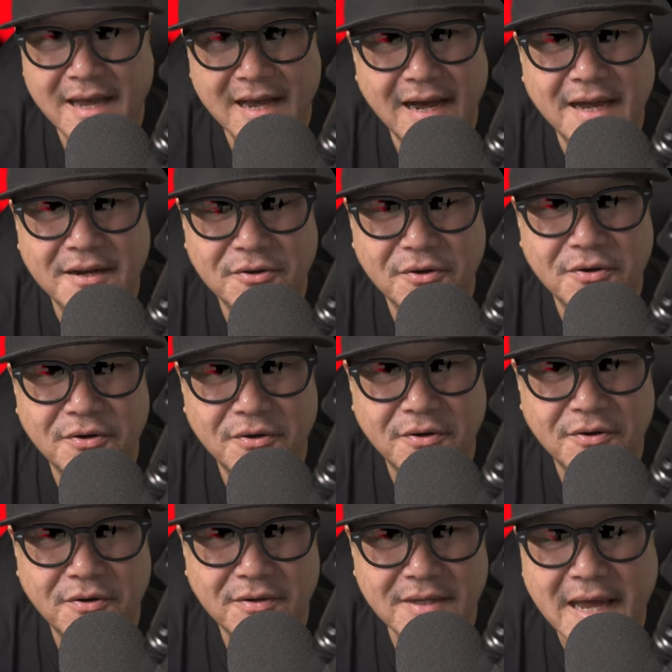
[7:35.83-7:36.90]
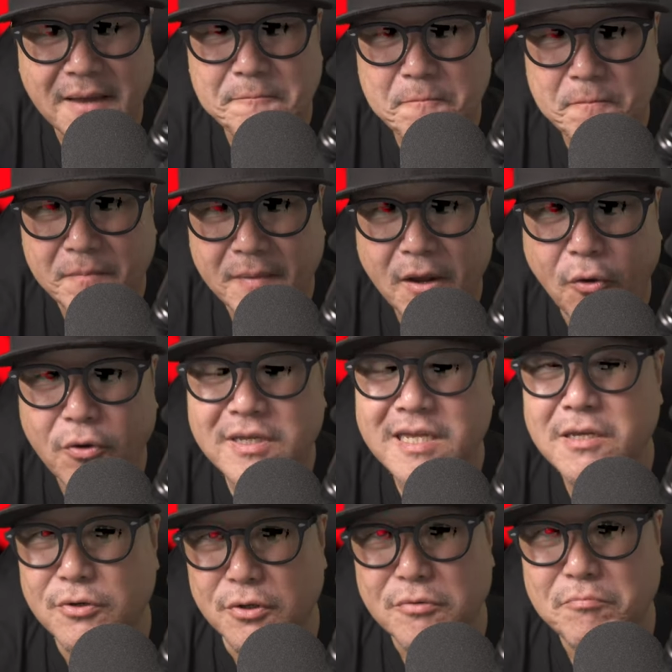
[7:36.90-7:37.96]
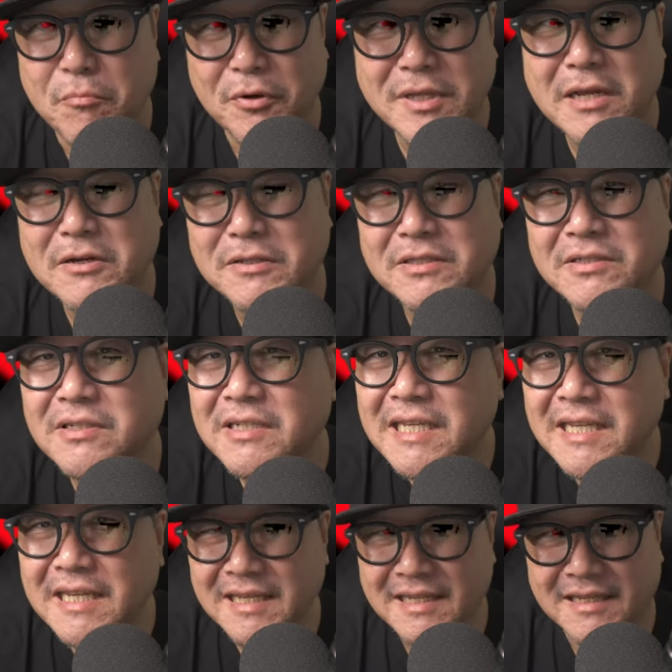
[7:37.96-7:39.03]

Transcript: あのー、で、大きくモデル3